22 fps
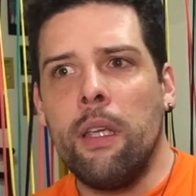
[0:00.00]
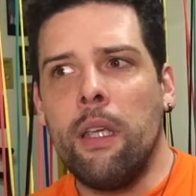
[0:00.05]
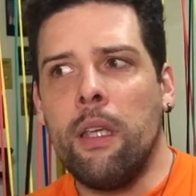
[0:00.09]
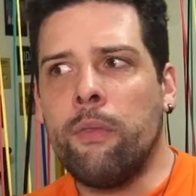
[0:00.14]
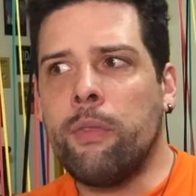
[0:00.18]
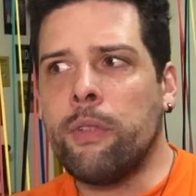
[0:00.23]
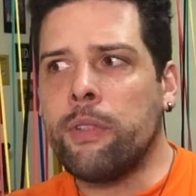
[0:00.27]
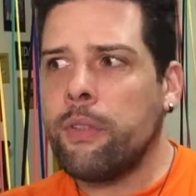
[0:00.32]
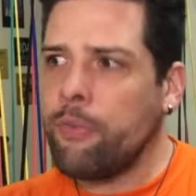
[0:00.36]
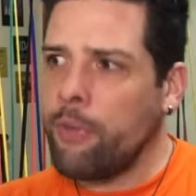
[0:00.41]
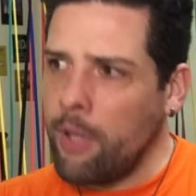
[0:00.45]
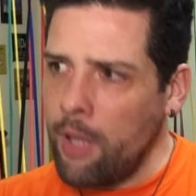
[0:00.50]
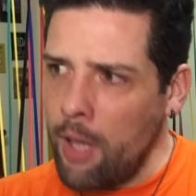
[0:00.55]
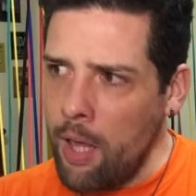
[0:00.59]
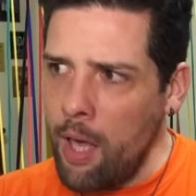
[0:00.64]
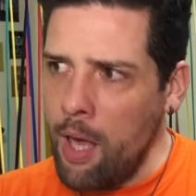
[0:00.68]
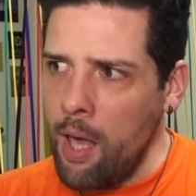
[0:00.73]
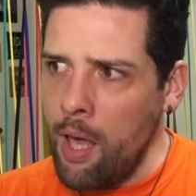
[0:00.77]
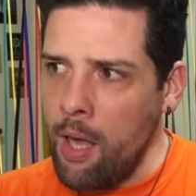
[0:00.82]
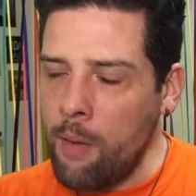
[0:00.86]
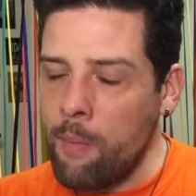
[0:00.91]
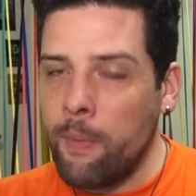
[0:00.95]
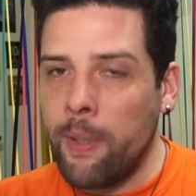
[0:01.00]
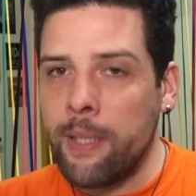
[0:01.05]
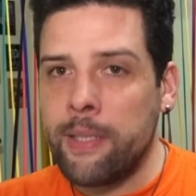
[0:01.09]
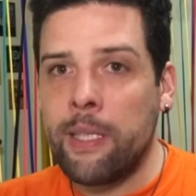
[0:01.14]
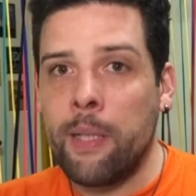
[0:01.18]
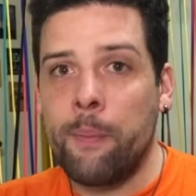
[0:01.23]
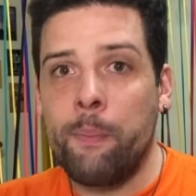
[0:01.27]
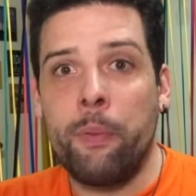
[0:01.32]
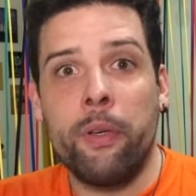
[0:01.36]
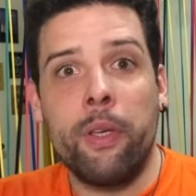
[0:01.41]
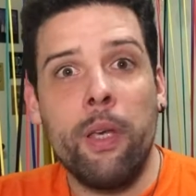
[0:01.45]
E você fala, é, mas
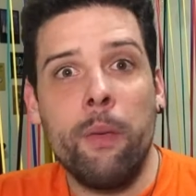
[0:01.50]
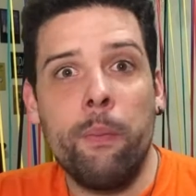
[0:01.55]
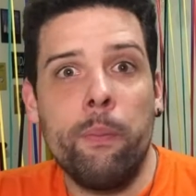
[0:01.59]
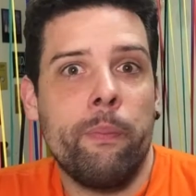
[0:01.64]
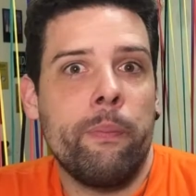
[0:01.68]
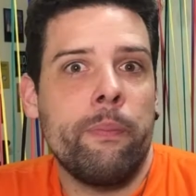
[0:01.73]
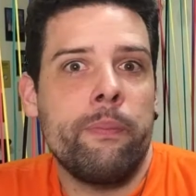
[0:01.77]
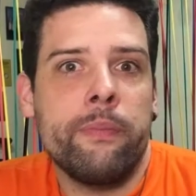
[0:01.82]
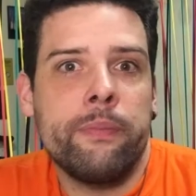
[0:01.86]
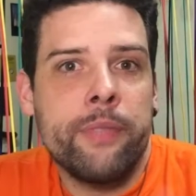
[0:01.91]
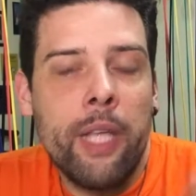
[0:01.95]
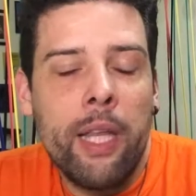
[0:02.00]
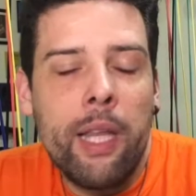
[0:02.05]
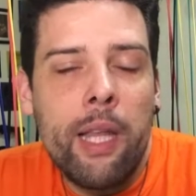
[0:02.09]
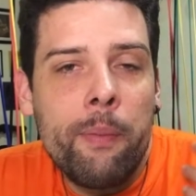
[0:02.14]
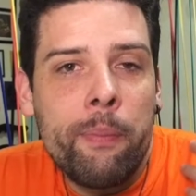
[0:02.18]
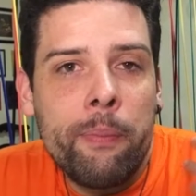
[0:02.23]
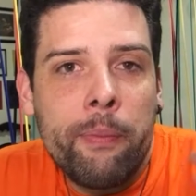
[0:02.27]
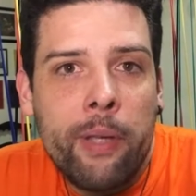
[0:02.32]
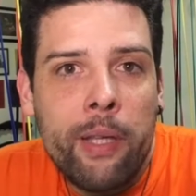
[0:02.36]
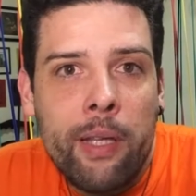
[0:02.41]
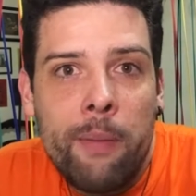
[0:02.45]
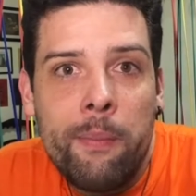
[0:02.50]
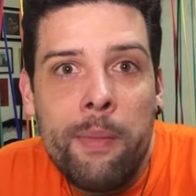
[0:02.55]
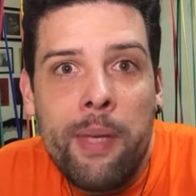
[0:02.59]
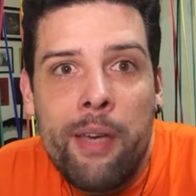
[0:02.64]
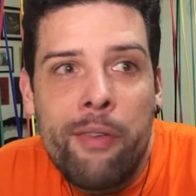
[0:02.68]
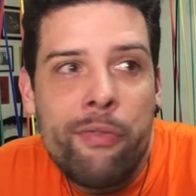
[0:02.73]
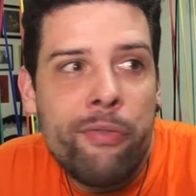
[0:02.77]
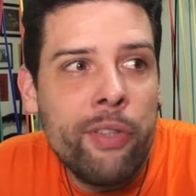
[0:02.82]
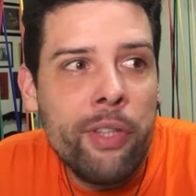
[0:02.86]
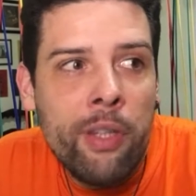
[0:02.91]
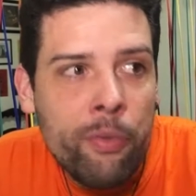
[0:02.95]
é porque, sei lá, porque na minha
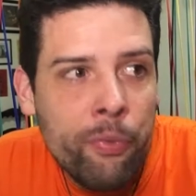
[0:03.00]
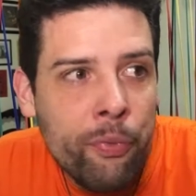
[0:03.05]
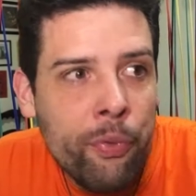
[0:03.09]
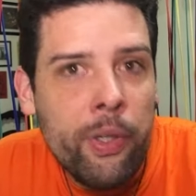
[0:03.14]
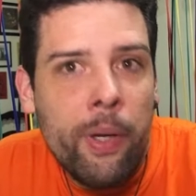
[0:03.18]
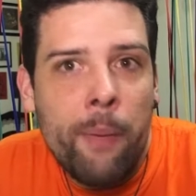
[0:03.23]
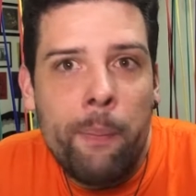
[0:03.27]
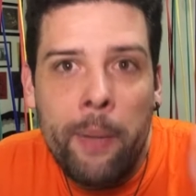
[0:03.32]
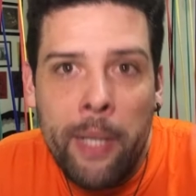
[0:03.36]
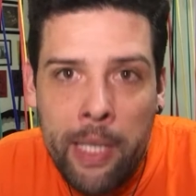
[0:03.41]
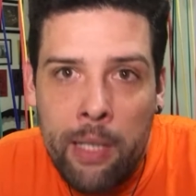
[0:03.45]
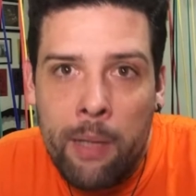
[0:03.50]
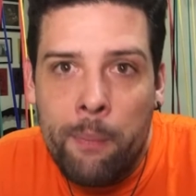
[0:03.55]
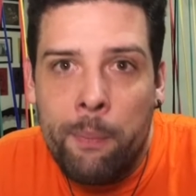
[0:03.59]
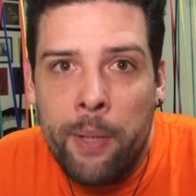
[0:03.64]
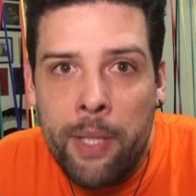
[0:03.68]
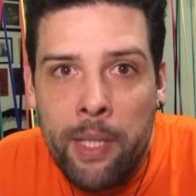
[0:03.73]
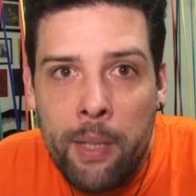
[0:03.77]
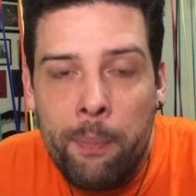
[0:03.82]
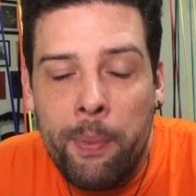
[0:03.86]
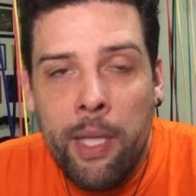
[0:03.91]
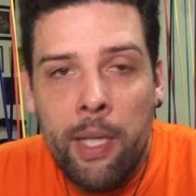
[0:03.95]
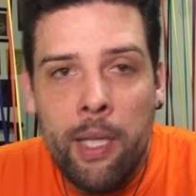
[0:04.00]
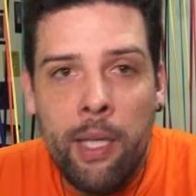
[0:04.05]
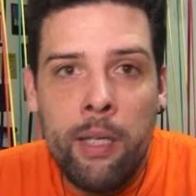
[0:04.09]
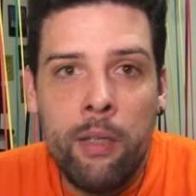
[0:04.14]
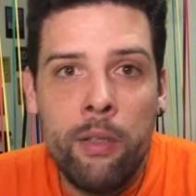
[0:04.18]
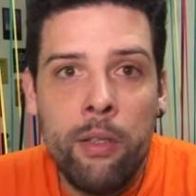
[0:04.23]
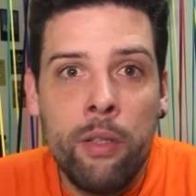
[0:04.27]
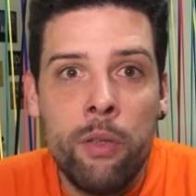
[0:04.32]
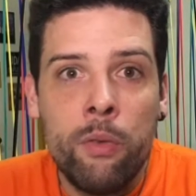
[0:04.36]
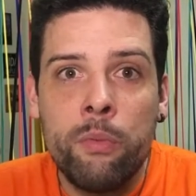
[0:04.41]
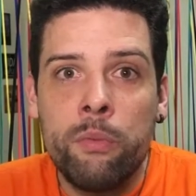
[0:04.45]
vida eu fui aprendendo, aprendendo, aprendendo
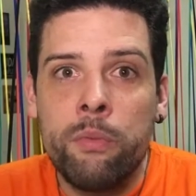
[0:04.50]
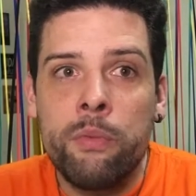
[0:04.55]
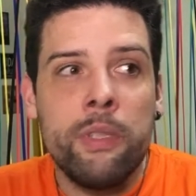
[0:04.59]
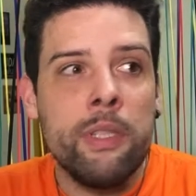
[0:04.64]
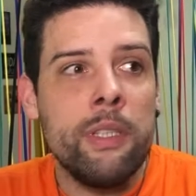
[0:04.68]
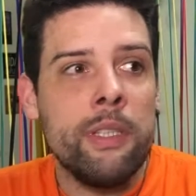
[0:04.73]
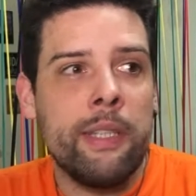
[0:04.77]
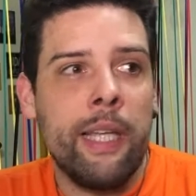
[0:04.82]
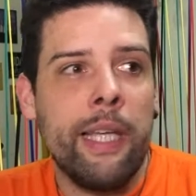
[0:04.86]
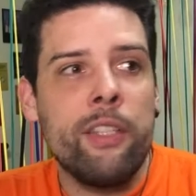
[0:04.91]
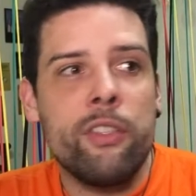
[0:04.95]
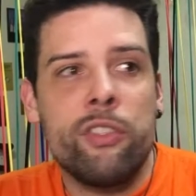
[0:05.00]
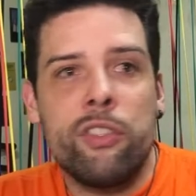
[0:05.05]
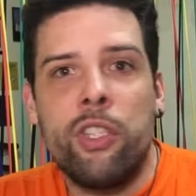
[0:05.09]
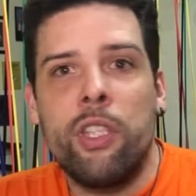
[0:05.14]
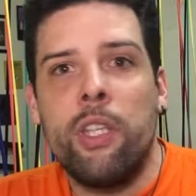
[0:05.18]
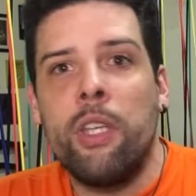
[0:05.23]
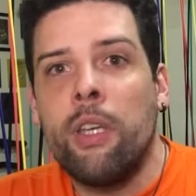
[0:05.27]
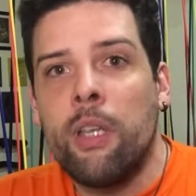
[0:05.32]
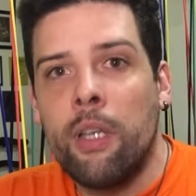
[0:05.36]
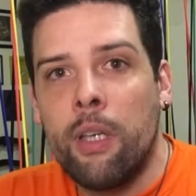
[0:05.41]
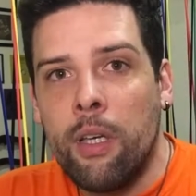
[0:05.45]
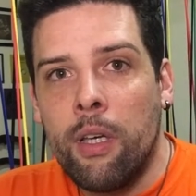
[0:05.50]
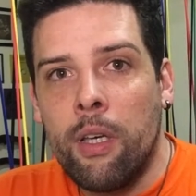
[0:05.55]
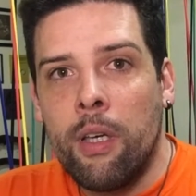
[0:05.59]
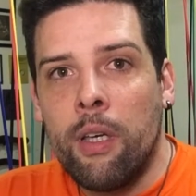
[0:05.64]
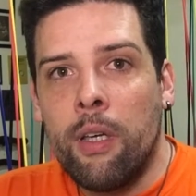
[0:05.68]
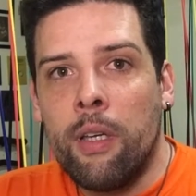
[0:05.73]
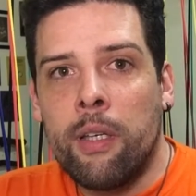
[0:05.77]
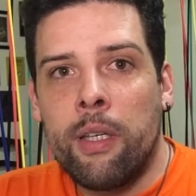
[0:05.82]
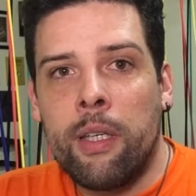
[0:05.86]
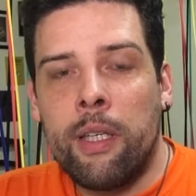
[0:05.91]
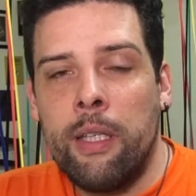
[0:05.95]
e não entendi
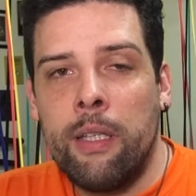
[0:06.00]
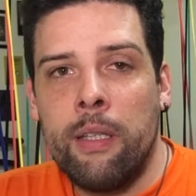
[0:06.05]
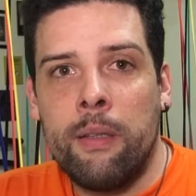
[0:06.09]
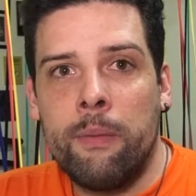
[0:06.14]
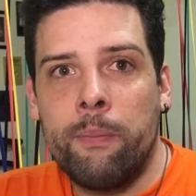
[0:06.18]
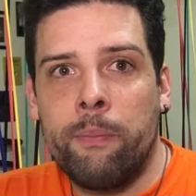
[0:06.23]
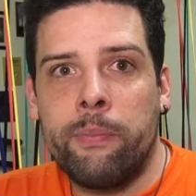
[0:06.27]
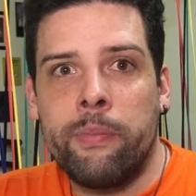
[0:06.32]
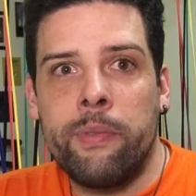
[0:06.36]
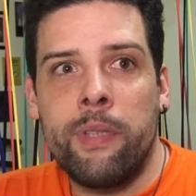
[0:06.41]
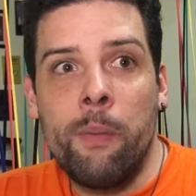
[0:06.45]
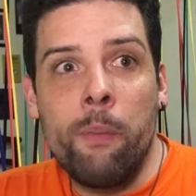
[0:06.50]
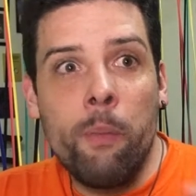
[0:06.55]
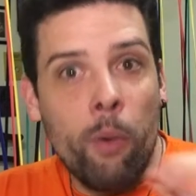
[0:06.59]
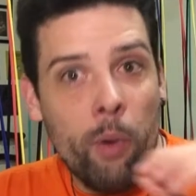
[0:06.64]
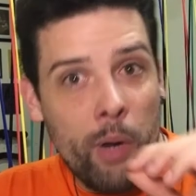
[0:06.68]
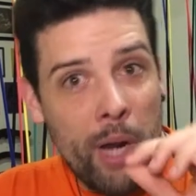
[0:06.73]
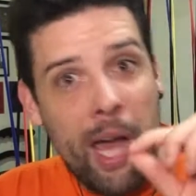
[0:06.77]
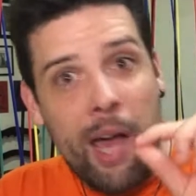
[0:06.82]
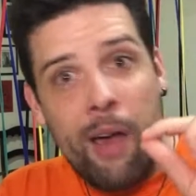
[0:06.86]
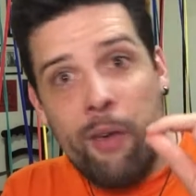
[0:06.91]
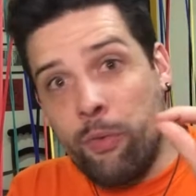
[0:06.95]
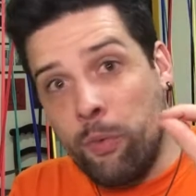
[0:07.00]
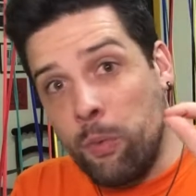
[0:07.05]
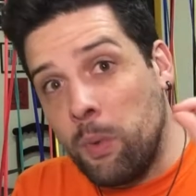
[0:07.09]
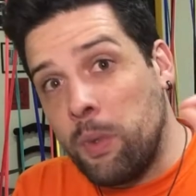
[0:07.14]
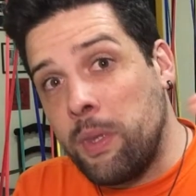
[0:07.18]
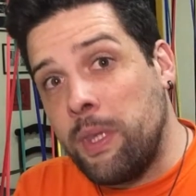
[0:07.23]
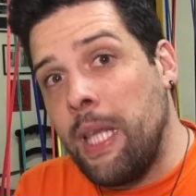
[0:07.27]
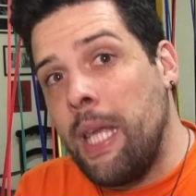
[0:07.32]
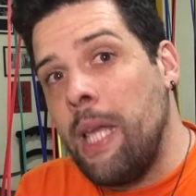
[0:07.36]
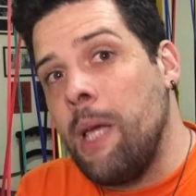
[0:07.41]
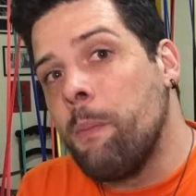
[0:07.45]
que demorava um
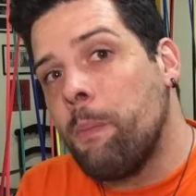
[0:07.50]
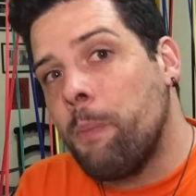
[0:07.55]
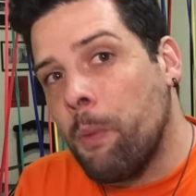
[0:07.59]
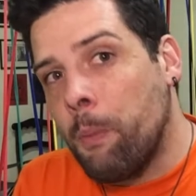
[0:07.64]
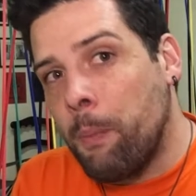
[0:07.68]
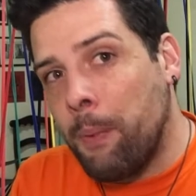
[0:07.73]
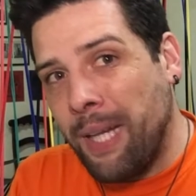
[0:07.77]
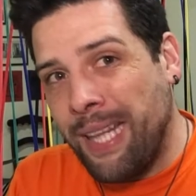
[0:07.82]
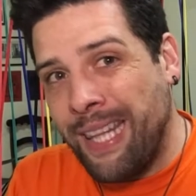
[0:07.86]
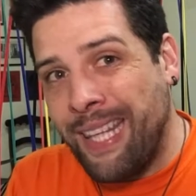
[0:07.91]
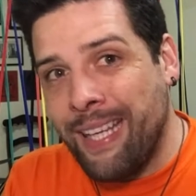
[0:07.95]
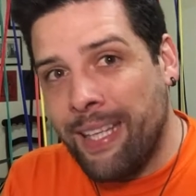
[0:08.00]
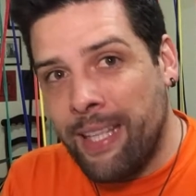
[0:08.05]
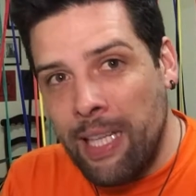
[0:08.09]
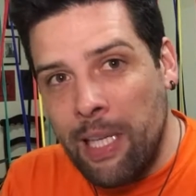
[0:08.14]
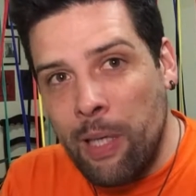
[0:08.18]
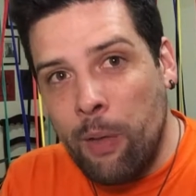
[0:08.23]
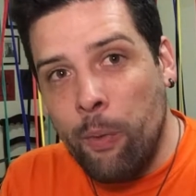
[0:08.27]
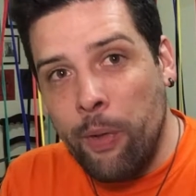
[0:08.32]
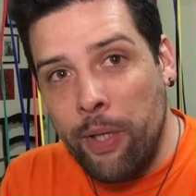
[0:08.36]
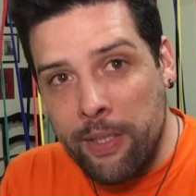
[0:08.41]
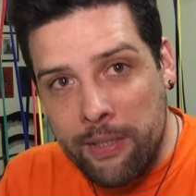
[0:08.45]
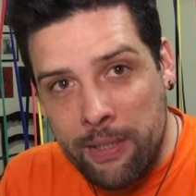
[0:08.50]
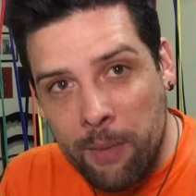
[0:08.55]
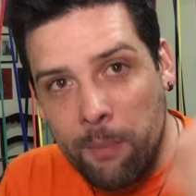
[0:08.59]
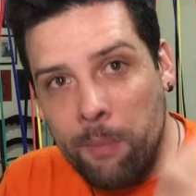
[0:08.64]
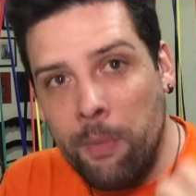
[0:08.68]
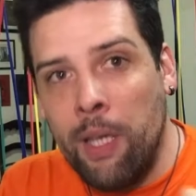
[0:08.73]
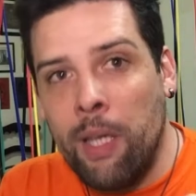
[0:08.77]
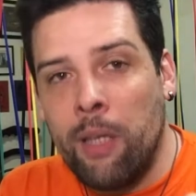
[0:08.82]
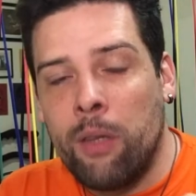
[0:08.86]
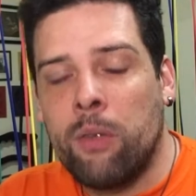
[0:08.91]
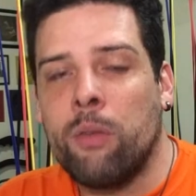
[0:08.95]
tempo para ter aquele
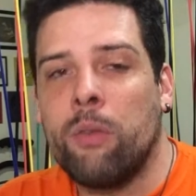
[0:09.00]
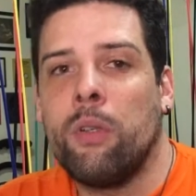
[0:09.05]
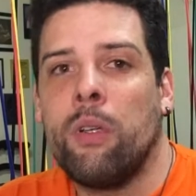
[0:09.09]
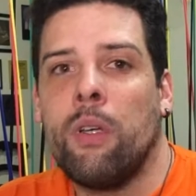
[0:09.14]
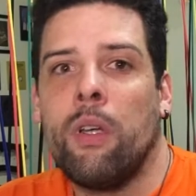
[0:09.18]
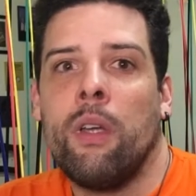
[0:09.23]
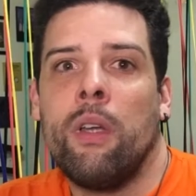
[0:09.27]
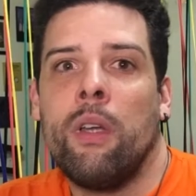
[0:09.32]
conhecimento